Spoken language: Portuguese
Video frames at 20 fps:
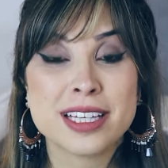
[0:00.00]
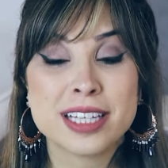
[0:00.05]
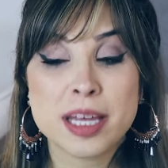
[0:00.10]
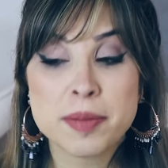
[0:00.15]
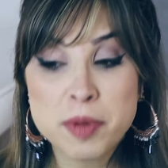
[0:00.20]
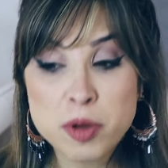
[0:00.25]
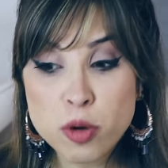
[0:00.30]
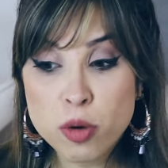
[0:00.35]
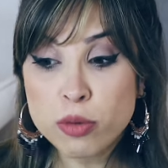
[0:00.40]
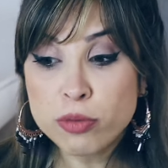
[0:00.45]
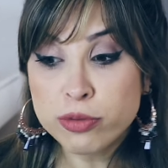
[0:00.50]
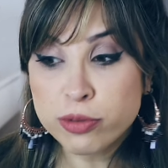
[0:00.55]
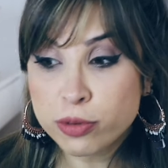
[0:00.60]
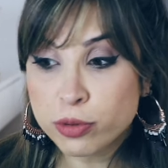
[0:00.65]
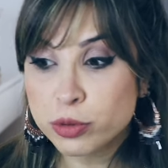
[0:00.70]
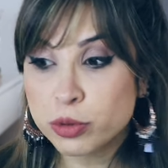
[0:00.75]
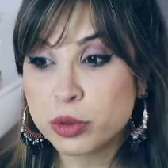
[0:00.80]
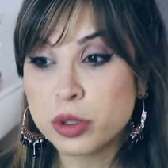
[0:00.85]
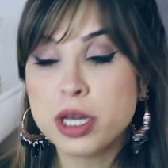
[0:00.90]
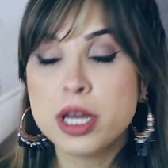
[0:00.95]
Até me
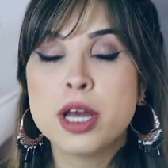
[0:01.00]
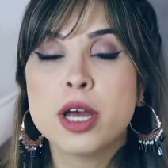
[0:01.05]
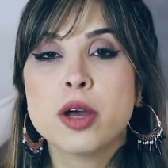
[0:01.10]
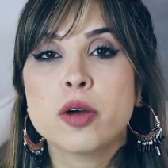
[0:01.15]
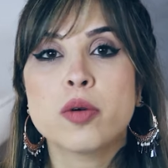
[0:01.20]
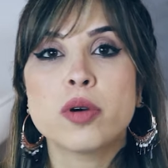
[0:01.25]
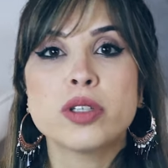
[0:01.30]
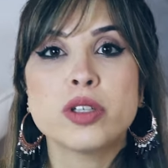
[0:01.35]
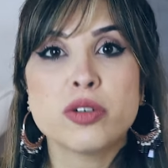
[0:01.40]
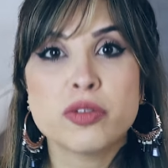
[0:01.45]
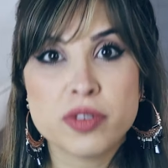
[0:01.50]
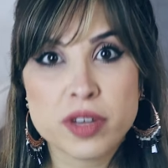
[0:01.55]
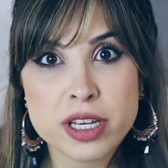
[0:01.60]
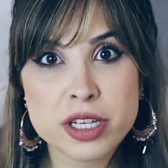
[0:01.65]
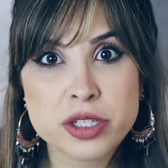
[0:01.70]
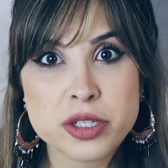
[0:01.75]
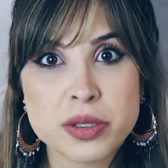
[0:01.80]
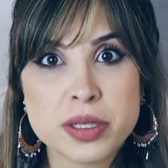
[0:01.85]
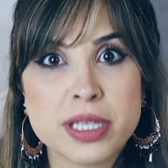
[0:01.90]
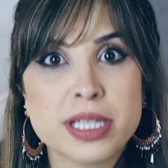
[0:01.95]
confundo quando eu
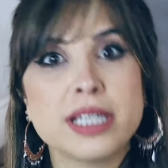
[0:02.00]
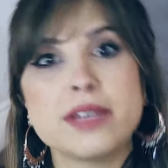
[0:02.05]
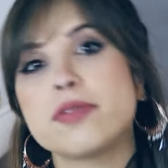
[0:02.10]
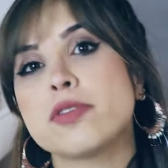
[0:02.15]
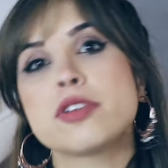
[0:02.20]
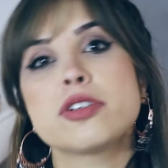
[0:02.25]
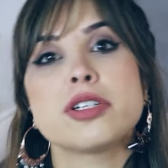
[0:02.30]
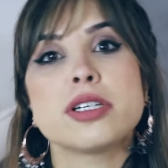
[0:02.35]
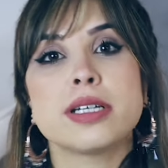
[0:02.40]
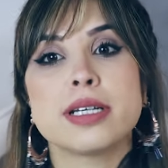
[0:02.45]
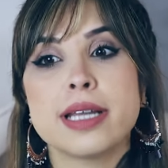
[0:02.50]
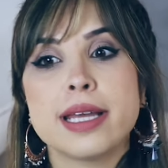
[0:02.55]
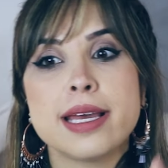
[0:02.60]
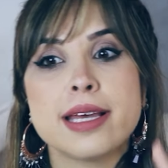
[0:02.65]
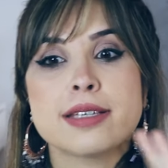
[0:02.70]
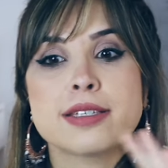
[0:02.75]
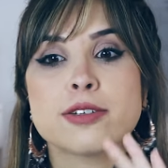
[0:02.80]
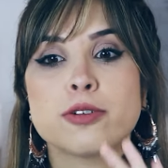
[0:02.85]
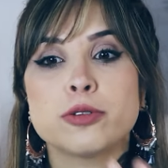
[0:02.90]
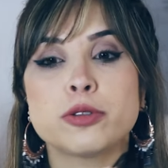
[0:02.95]
vejo em livros de
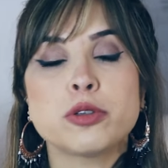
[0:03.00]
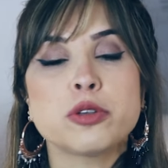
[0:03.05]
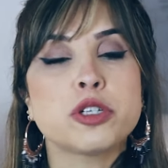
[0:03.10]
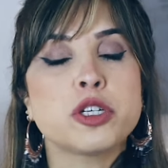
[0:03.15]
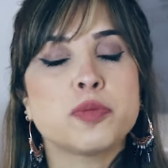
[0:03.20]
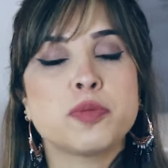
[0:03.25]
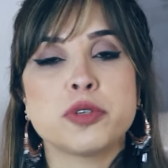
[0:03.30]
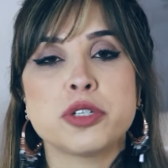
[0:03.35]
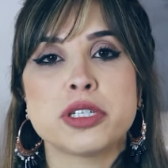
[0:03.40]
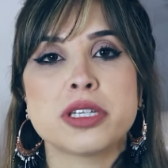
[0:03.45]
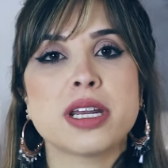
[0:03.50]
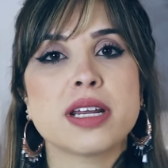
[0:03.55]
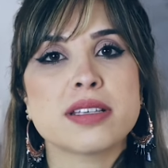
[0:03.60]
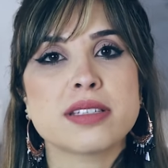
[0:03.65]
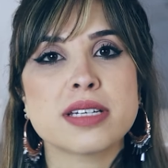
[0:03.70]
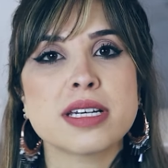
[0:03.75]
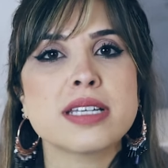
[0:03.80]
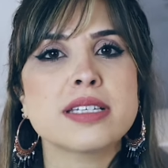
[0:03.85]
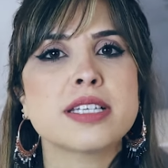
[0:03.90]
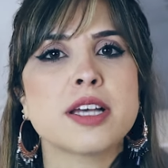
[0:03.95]
inglês outro tipo de
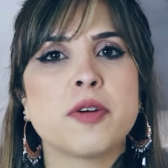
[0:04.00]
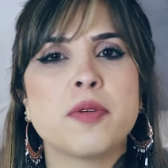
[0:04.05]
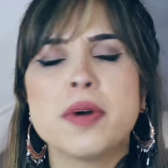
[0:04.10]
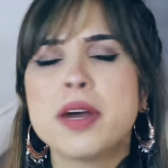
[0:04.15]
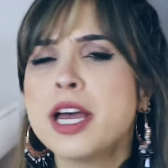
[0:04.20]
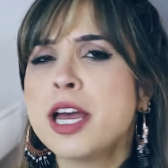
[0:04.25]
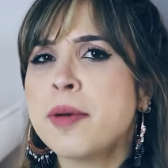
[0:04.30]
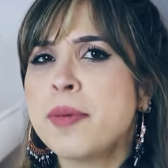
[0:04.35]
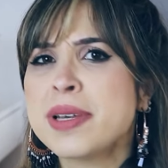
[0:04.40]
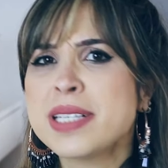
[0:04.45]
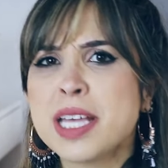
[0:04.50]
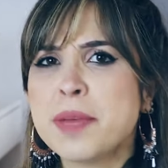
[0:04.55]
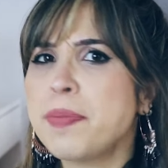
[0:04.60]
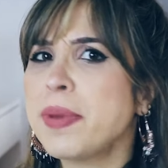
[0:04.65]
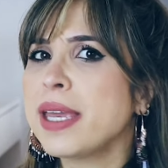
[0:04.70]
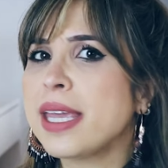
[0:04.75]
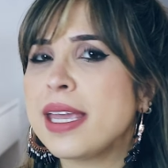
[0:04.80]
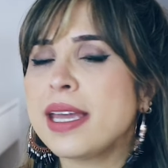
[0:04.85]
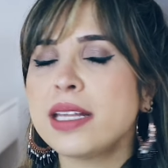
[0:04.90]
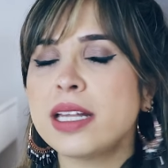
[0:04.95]
transcrição, mas é
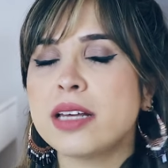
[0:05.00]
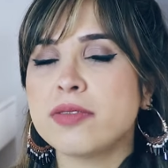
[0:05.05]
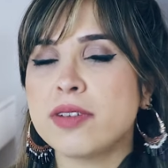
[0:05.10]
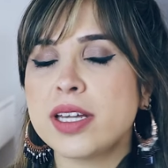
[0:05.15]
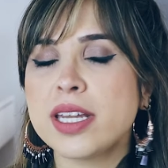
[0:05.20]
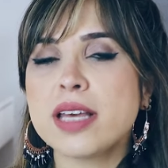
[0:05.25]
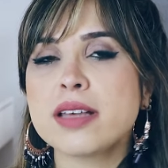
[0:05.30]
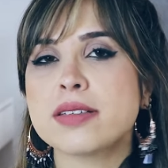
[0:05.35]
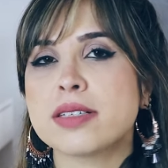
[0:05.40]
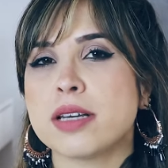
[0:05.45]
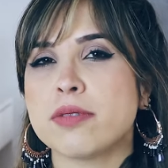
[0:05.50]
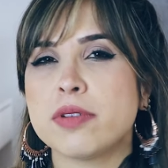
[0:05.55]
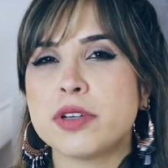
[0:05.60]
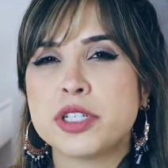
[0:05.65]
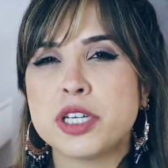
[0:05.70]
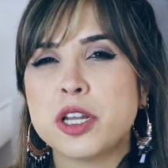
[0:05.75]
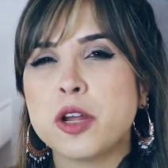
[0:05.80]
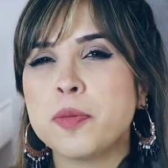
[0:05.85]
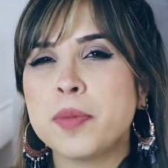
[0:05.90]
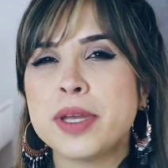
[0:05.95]
pequena a variação, é
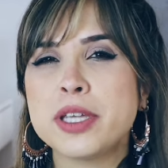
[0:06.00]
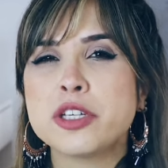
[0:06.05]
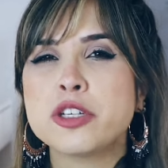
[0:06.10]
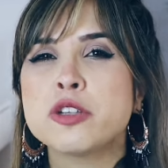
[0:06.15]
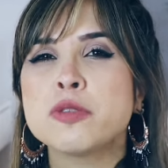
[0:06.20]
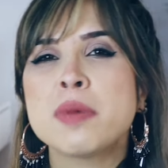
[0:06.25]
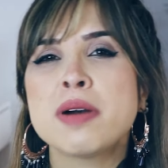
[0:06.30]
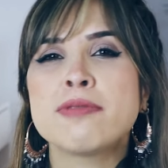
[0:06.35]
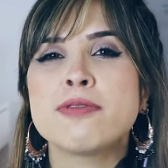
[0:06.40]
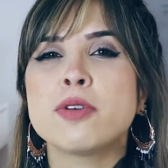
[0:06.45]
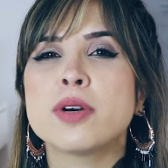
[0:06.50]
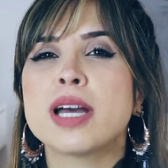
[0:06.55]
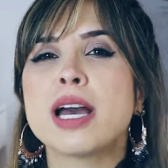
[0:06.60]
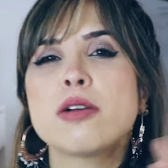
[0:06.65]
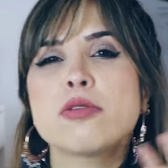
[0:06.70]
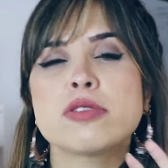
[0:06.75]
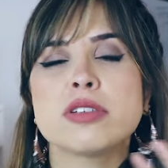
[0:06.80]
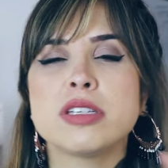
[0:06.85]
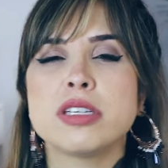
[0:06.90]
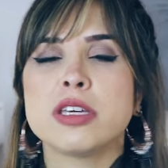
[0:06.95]
geralmente numa
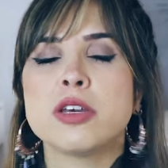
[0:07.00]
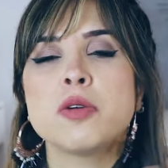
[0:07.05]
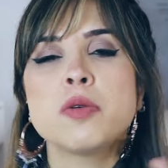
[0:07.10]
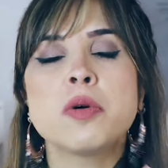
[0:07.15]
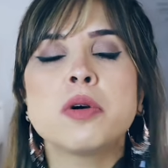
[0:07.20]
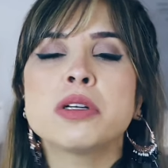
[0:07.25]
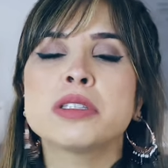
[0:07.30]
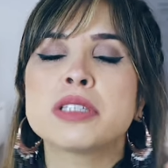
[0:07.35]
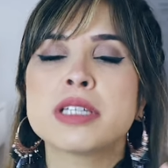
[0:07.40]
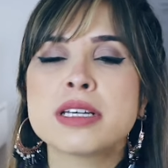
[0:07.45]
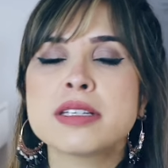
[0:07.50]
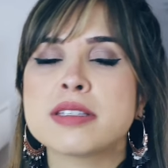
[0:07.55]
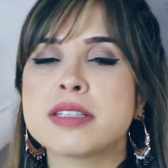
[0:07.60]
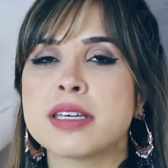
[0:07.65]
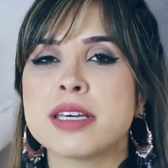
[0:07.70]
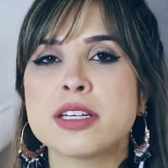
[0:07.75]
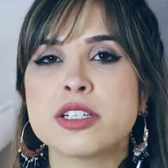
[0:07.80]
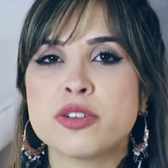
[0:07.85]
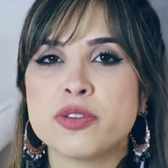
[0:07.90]
vogalzinha ou outra assim a